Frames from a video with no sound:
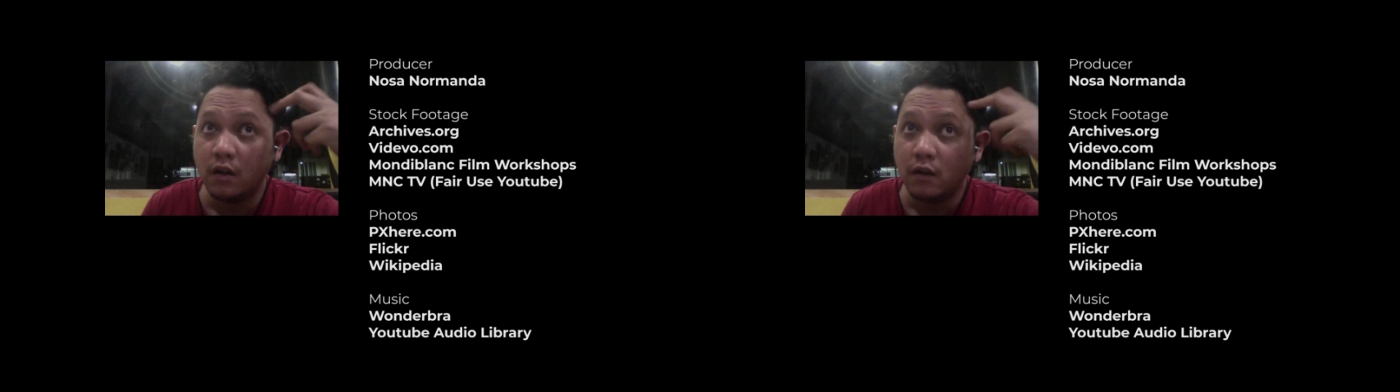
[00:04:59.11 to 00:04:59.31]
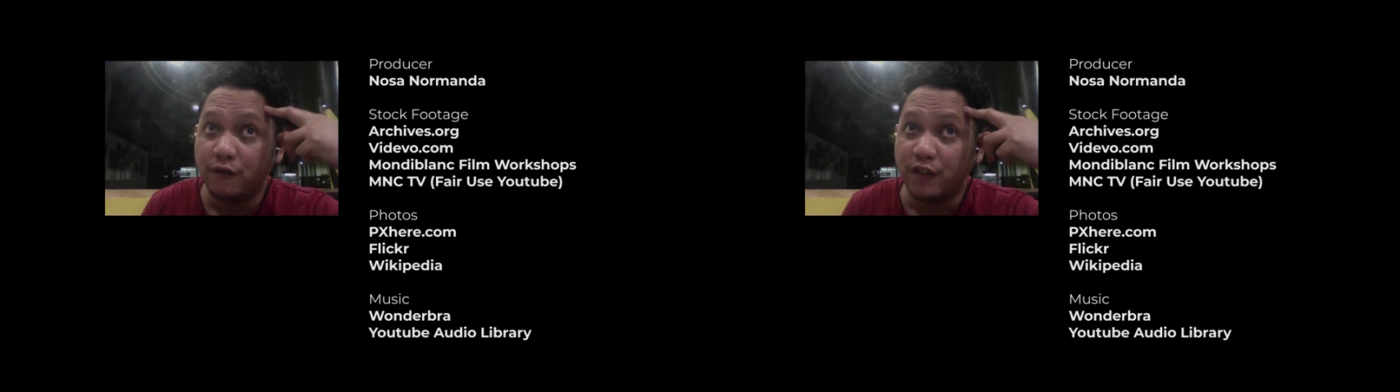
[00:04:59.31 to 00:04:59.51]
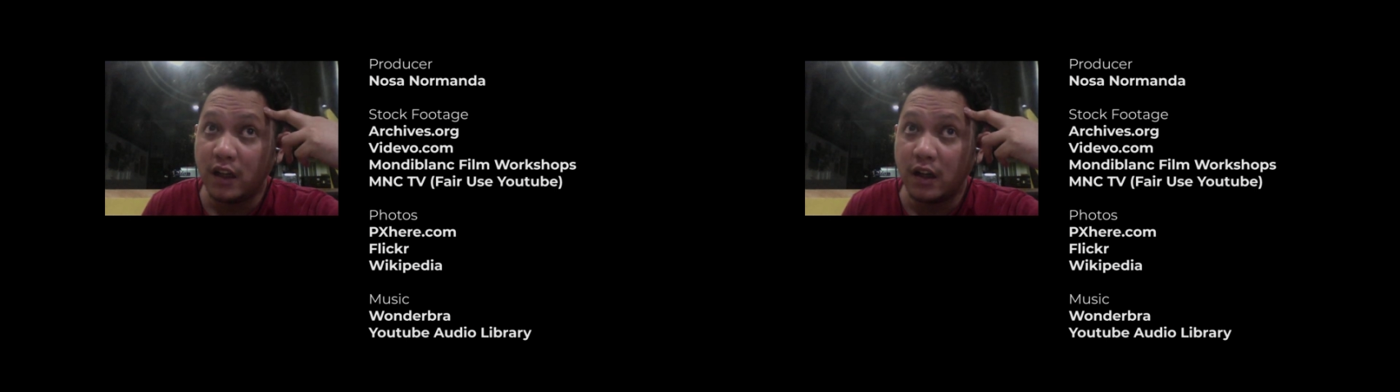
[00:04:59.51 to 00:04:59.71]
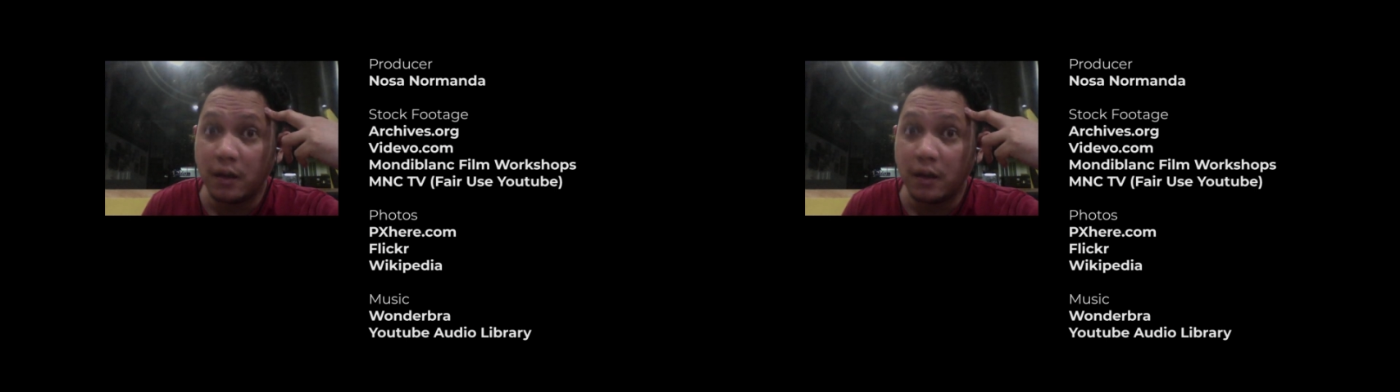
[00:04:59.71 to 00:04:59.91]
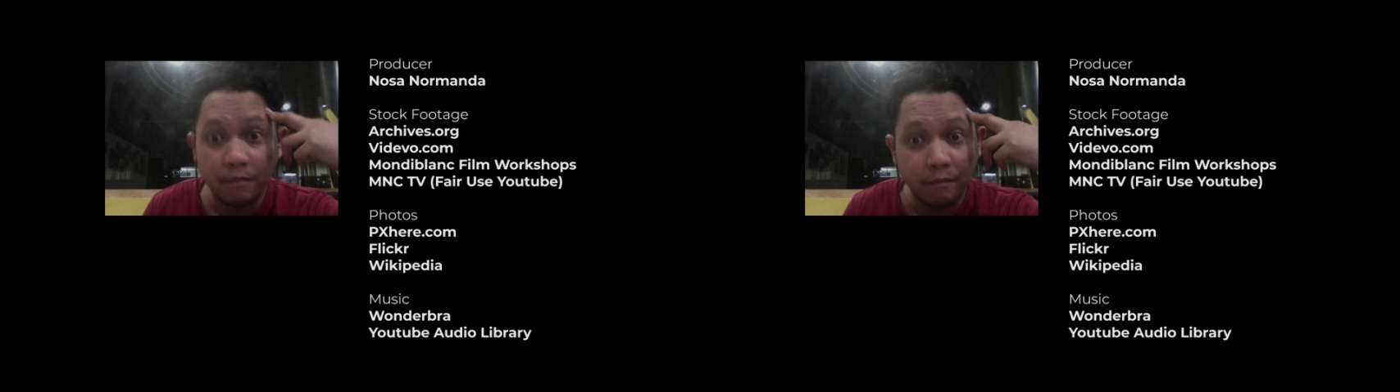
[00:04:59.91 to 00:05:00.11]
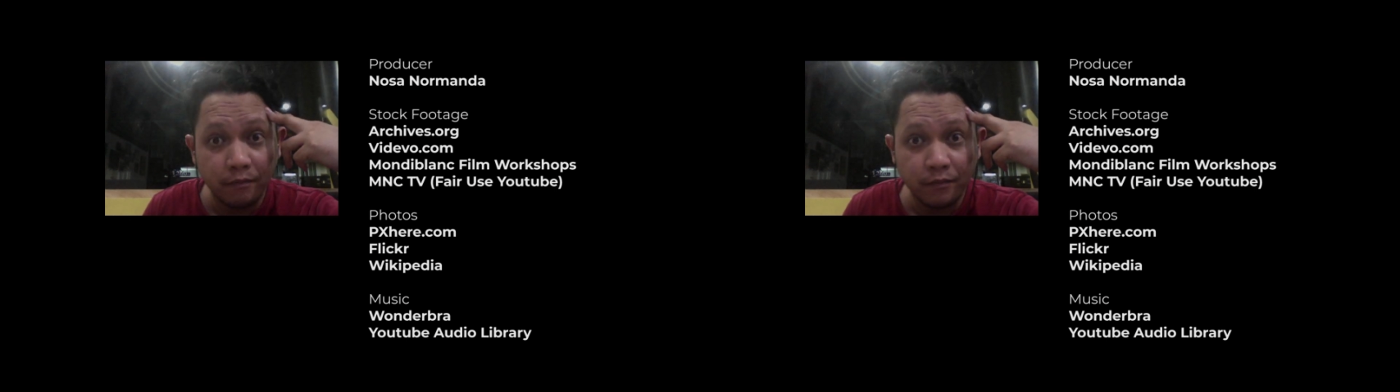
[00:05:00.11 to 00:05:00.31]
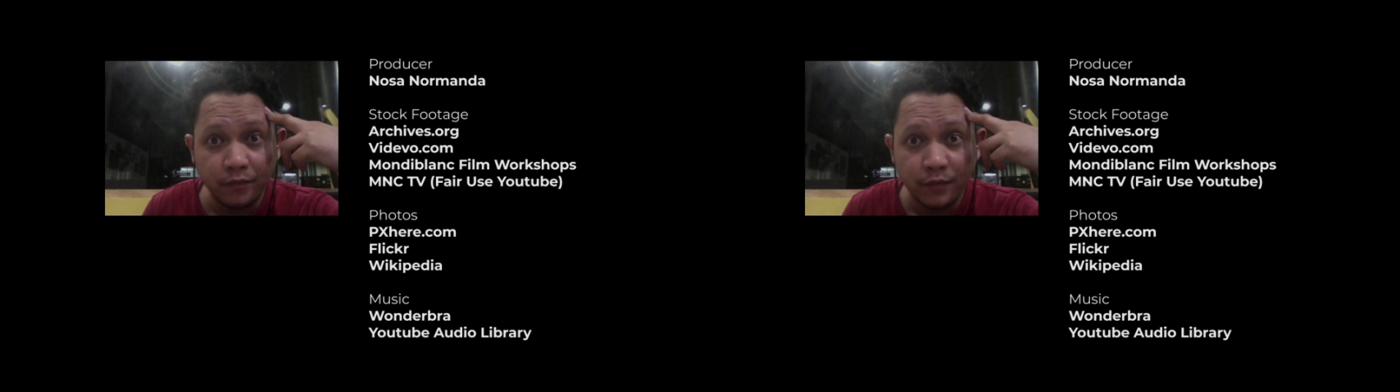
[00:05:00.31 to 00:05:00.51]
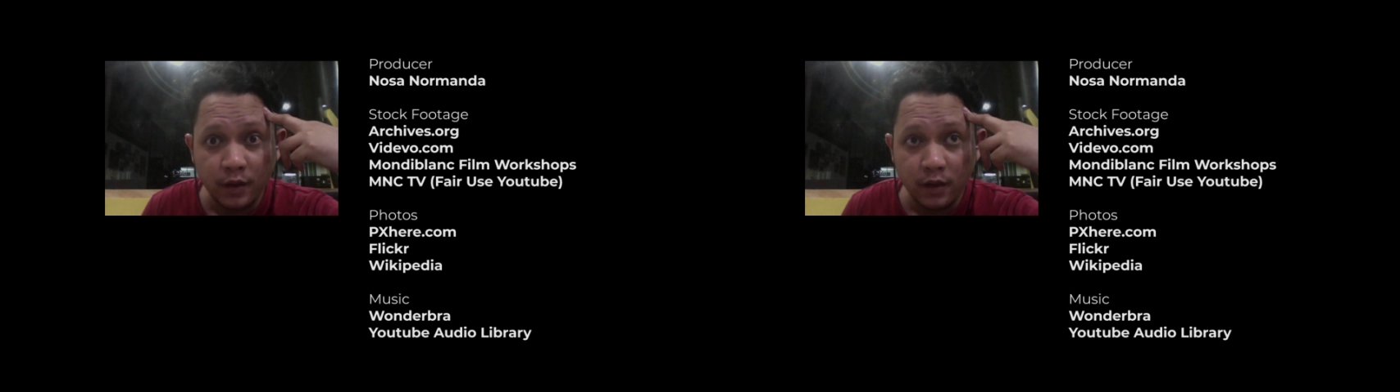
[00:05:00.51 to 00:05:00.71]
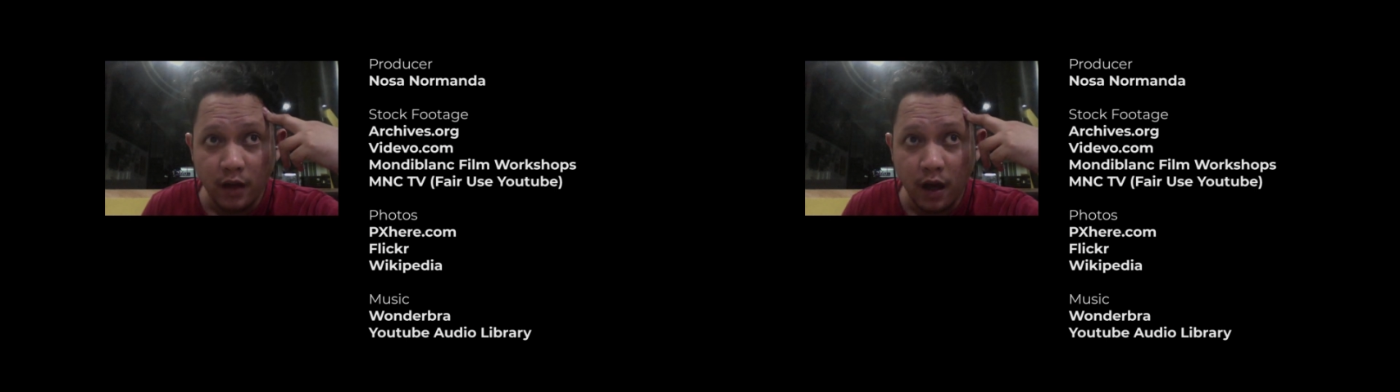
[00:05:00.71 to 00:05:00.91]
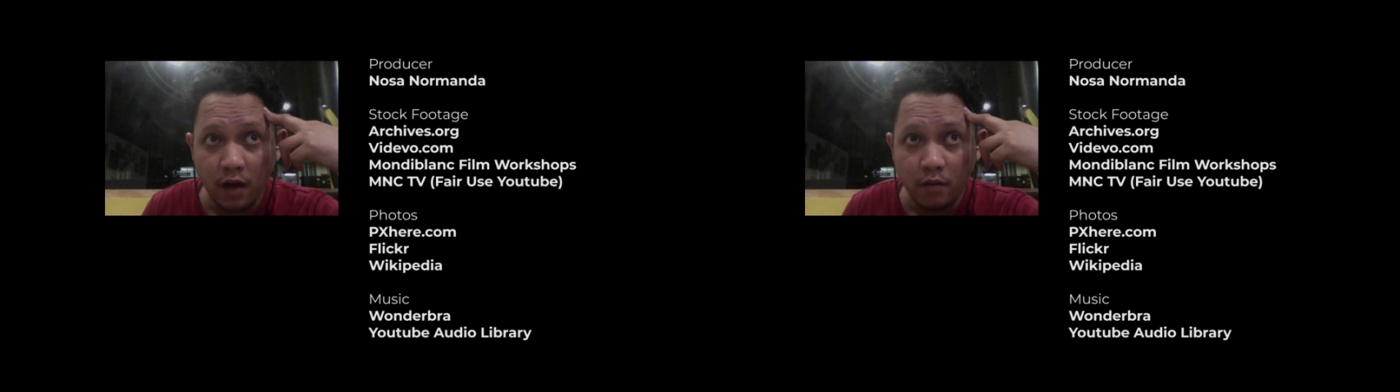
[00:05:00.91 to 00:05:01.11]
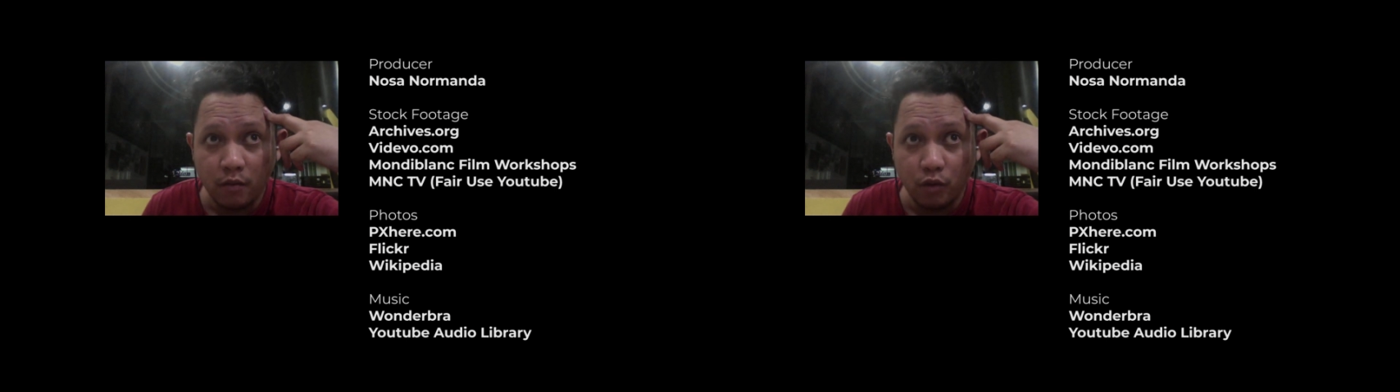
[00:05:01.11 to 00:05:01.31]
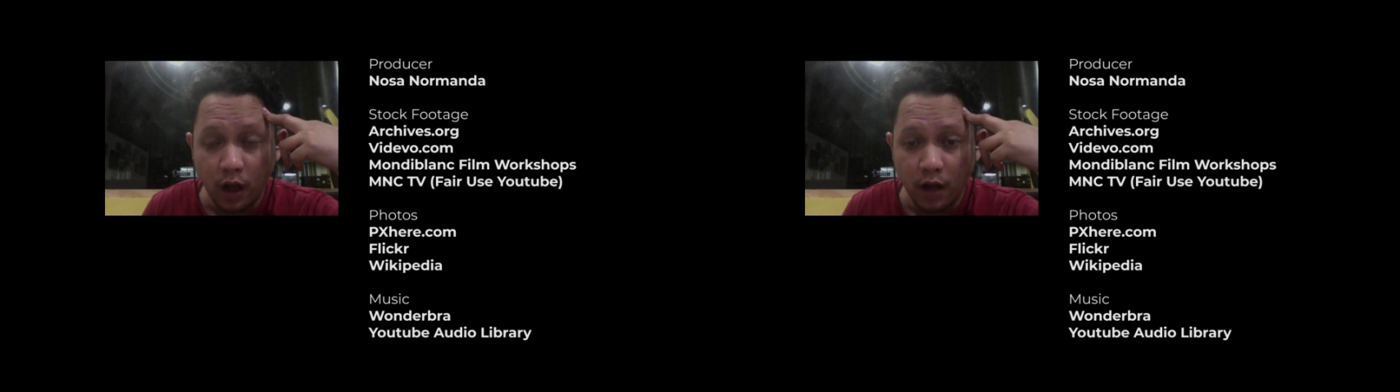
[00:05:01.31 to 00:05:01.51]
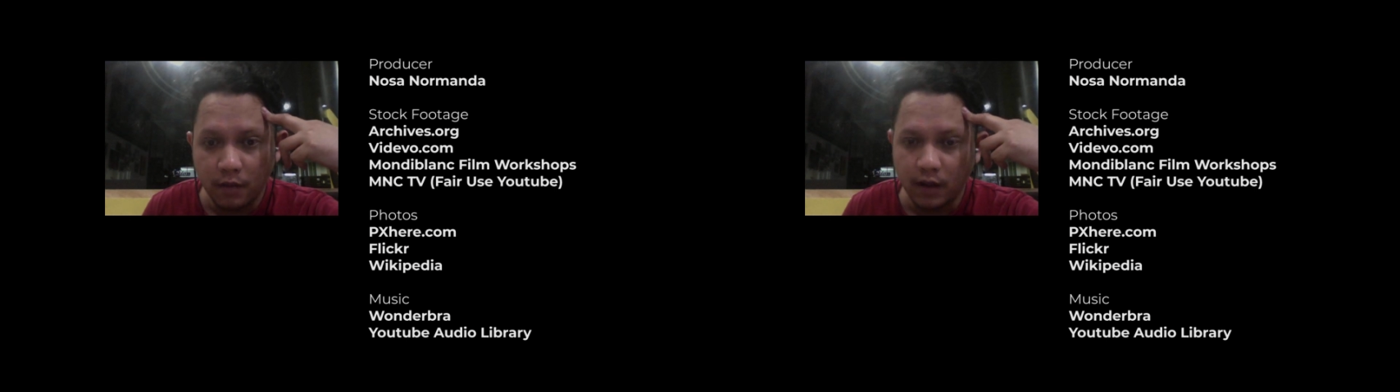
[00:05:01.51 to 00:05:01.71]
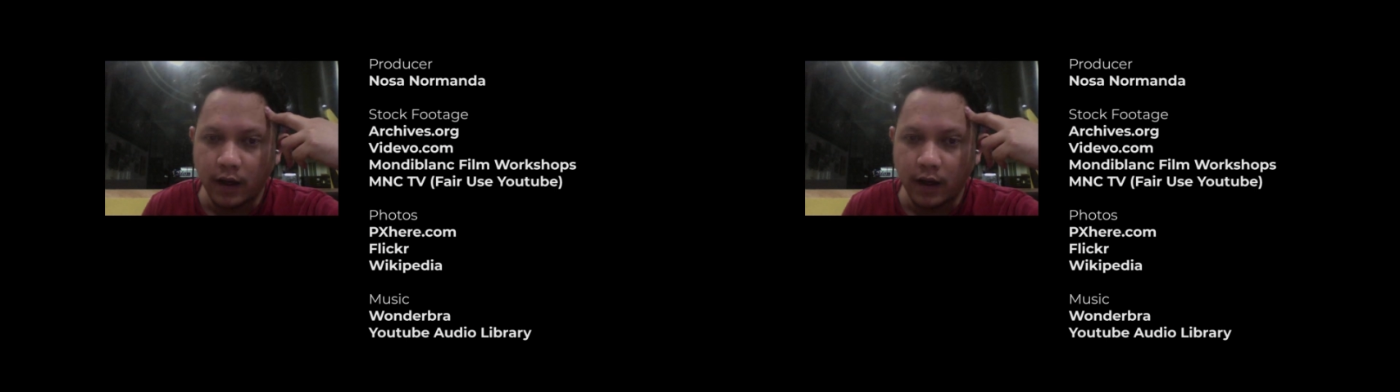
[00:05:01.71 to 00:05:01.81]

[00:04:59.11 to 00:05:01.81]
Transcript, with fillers: film yang murah meriah.